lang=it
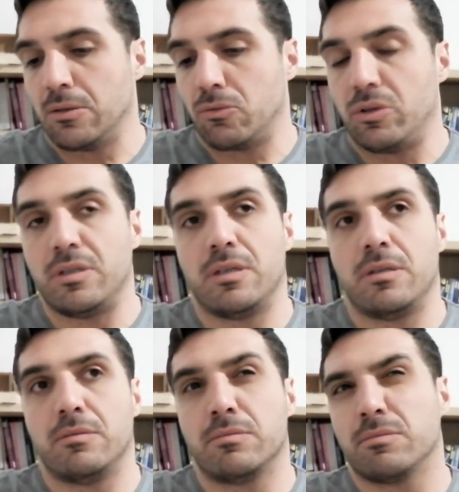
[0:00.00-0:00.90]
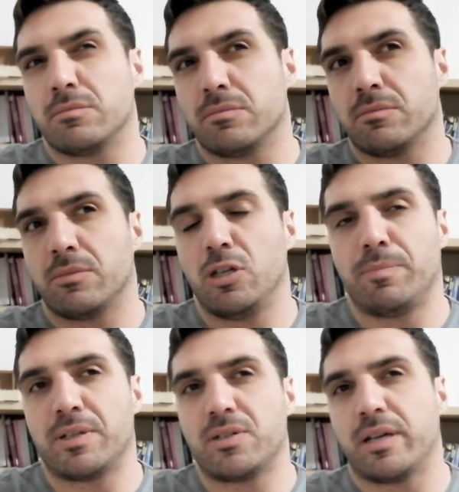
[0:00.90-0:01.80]
Quindi um, io
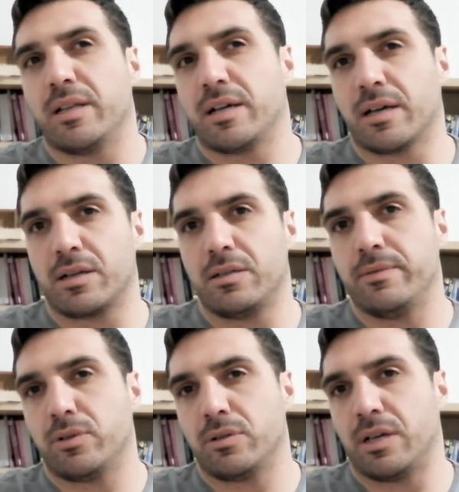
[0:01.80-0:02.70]
passai da carnivoro a